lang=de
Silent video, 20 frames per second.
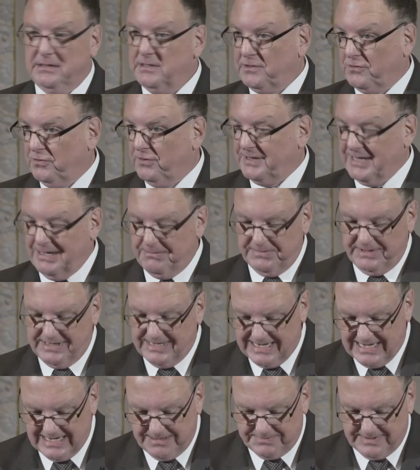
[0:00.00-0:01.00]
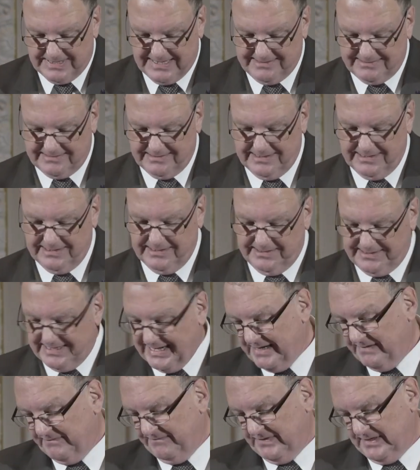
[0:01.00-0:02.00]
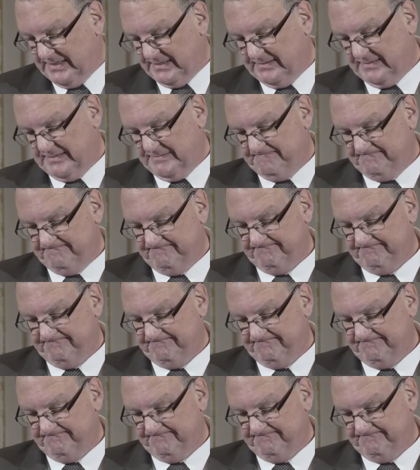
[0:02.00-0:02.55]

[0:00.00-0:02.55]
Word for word: Zusammenarbeit sein wird.